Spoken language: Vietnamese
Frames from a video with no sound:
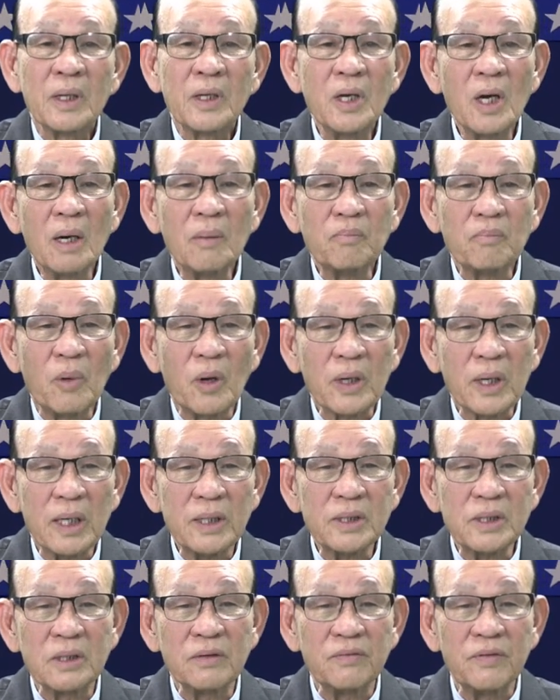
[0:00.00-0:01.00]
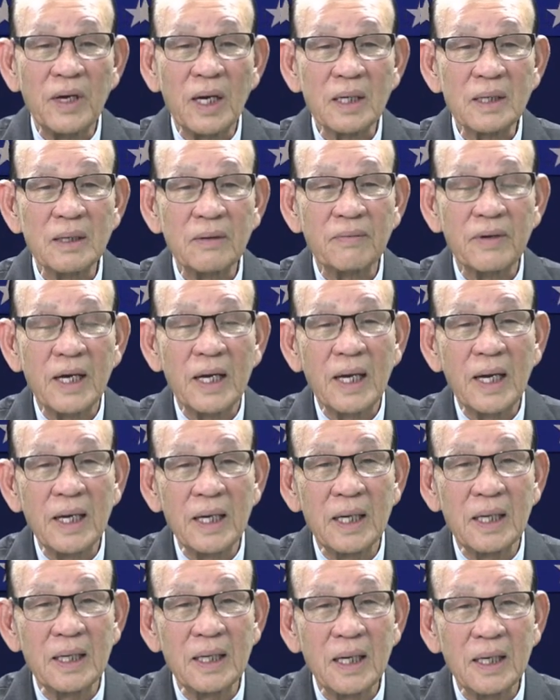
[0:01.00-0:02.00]
trước một cái sự việc như vậy
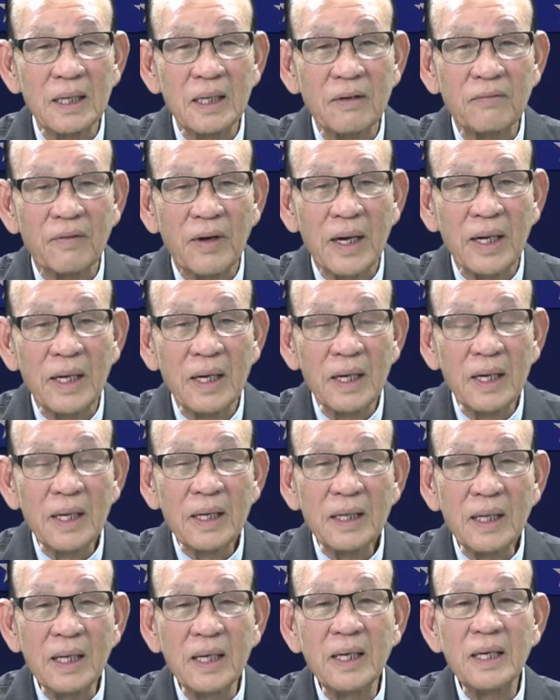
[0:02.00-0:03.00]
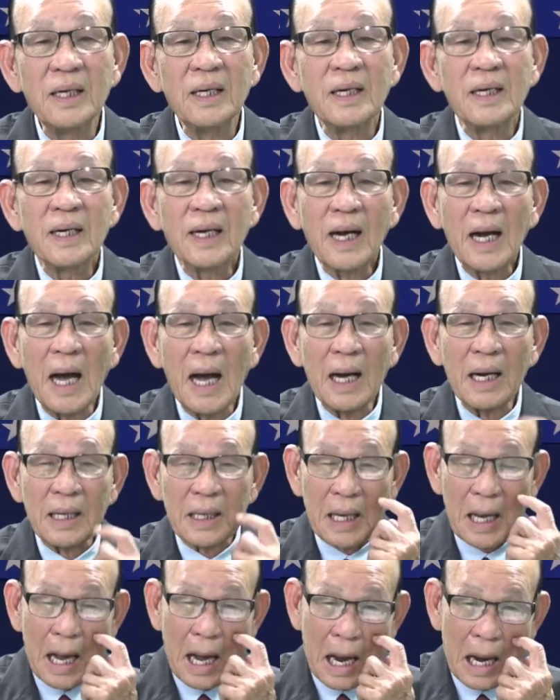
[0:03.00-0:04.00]
hiển nhiên như vậy thì các
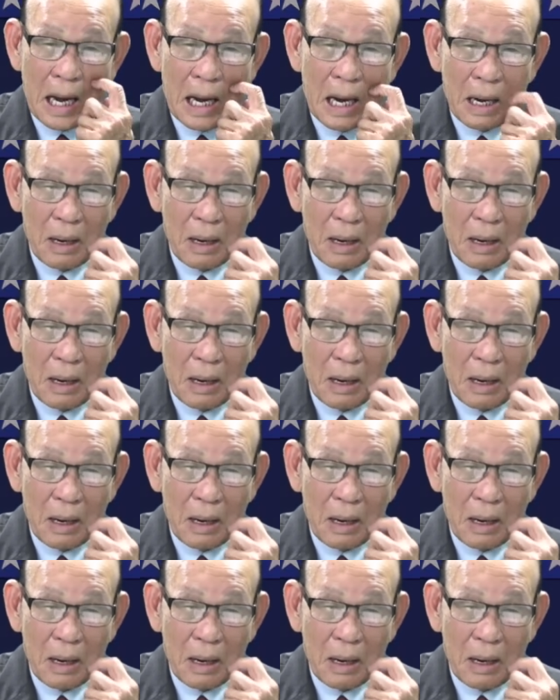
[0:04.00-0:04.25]
nhà